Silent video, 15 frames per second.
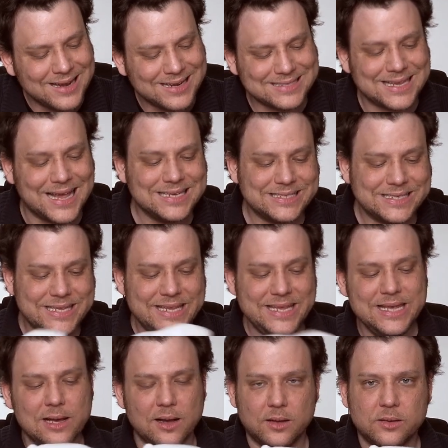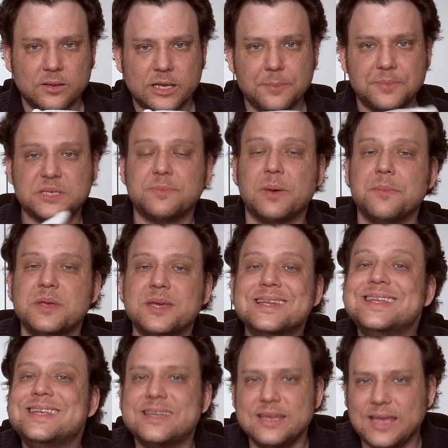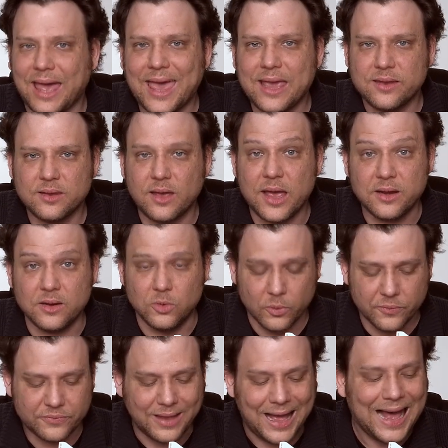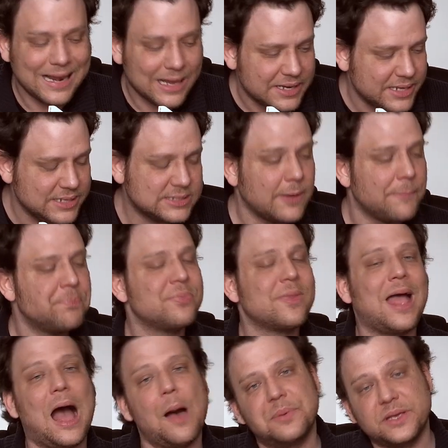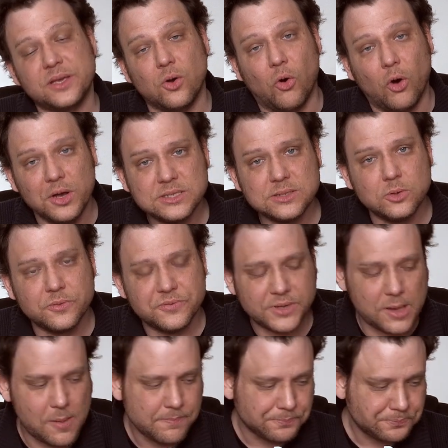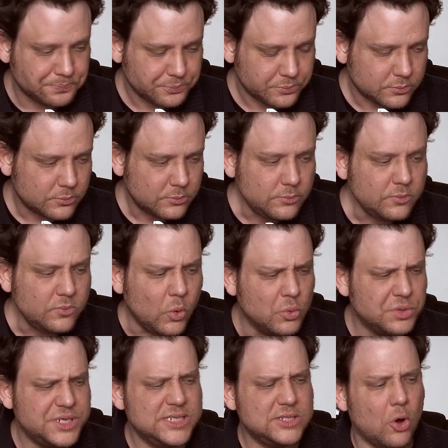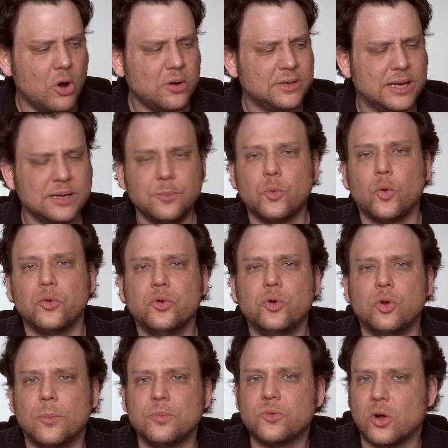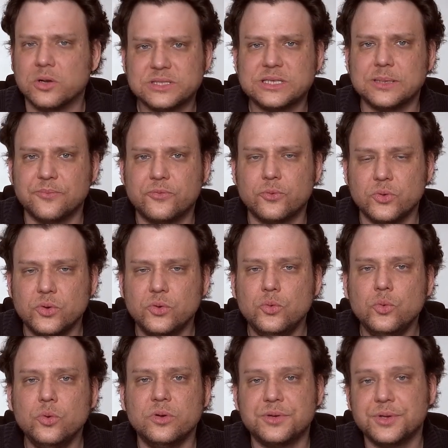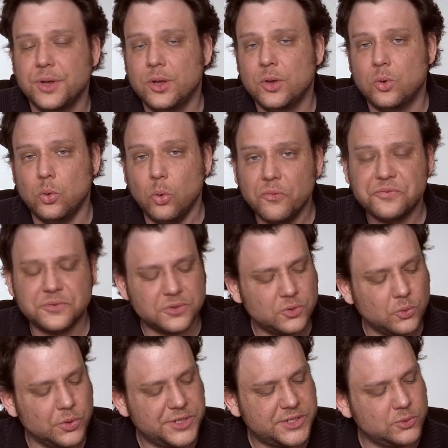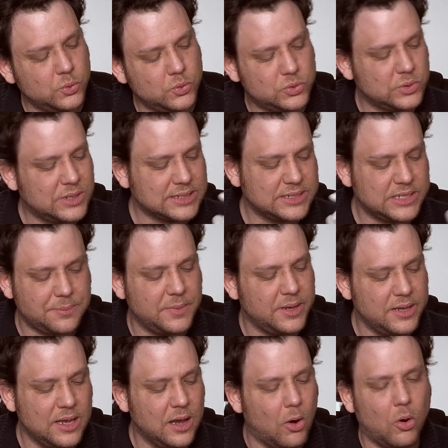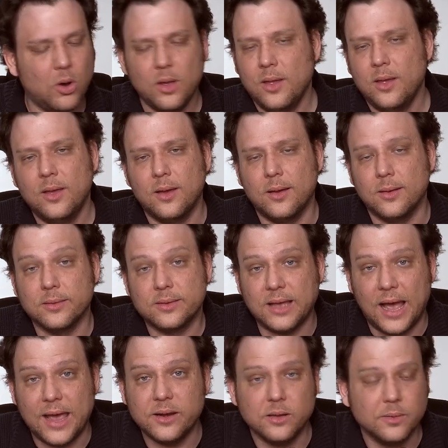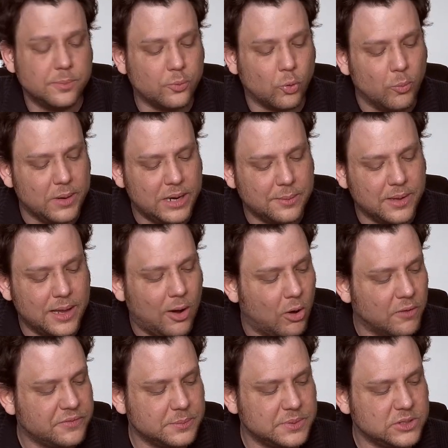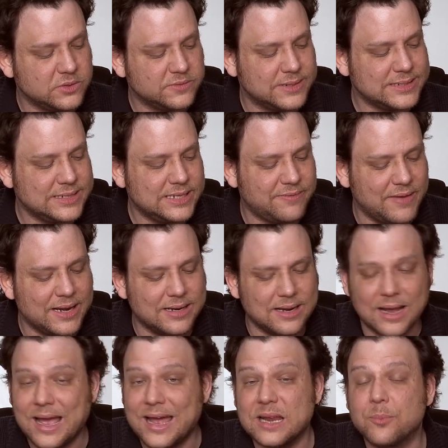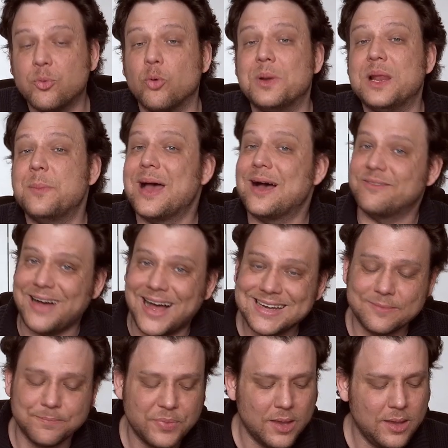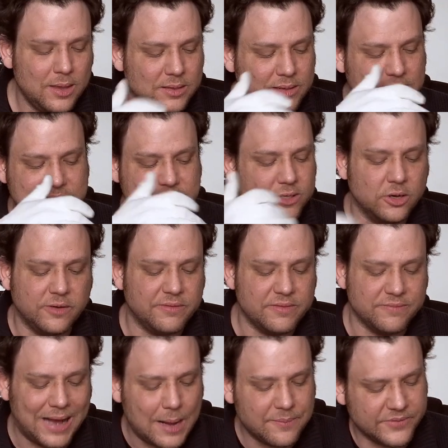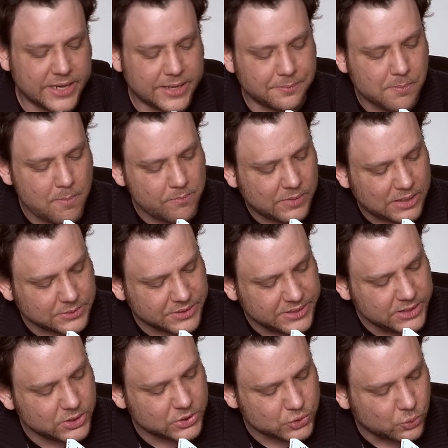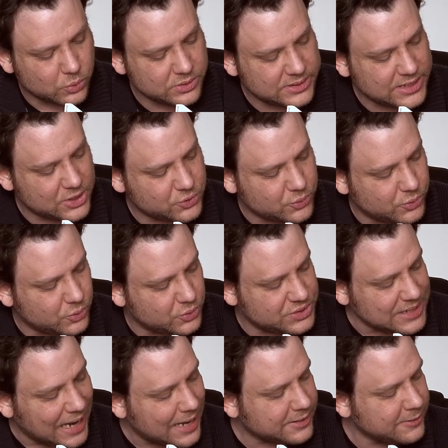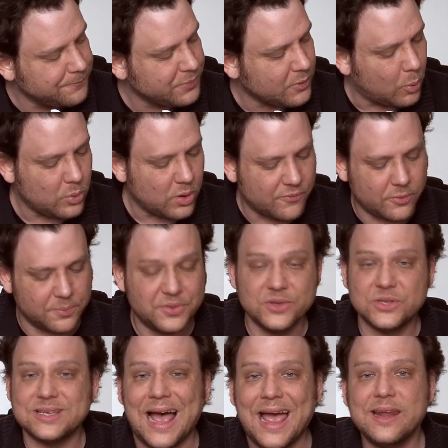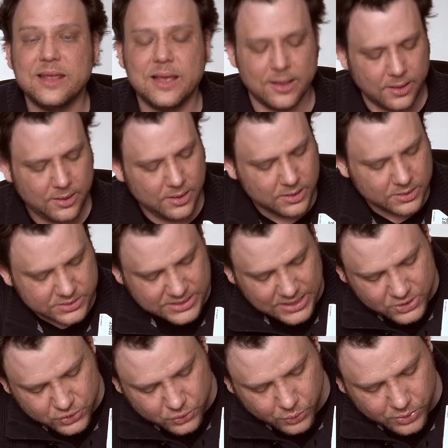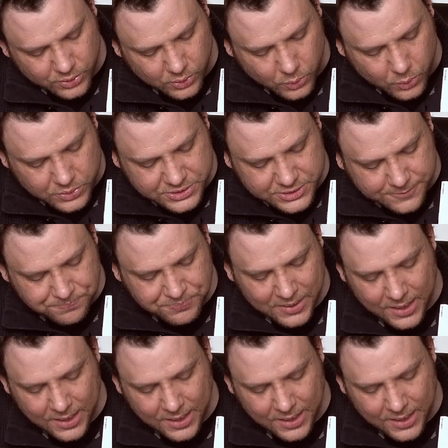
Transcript: Das heißt, hier gibt es bei mir nicht direkt einen Lüfter. Allerdings habe ich Gehäuselüfter und die sorgen dann im Grunde genommen trotzdem für genügend Luftdurchzug, sodass ich mir hier auch äh, keine Probleme erhoffe, beziehungsweise ich werde da keine Probleme erwarten, dass die irgendwie warm werden. Also hier schon sehr schön durchdacht und auch vom Design her sehr schön gelöst.